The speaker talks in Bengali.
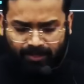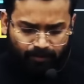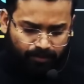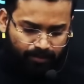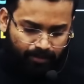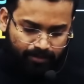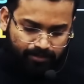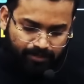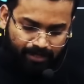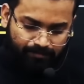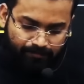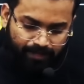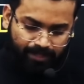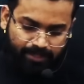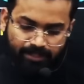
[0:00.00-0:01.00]
উই অলসো হ্যাভ
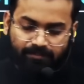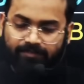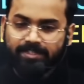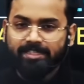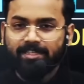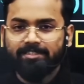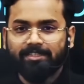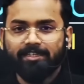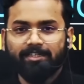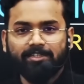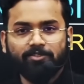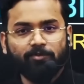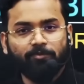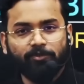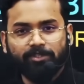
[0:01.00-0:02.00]
ফ্যাকশন ফিজিক্স যেখানে
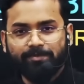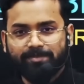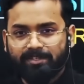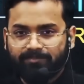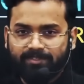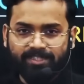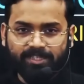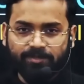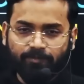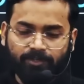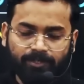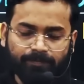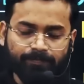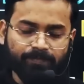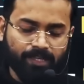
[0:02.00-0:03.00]
সৌম্যদীপ স্যার ফিজিক্স
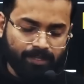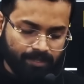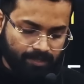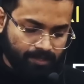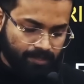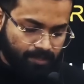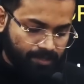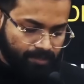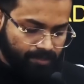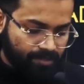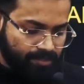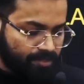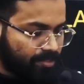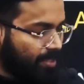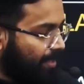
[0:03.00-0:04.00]
পড়ান
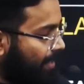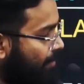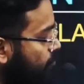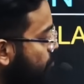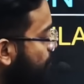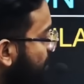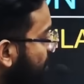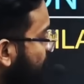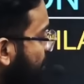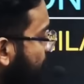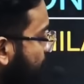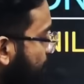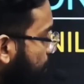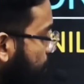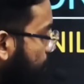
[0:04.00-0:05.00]
দিস ইজ দি অ্যানাউন্সমেন্ট ইন ভিডিও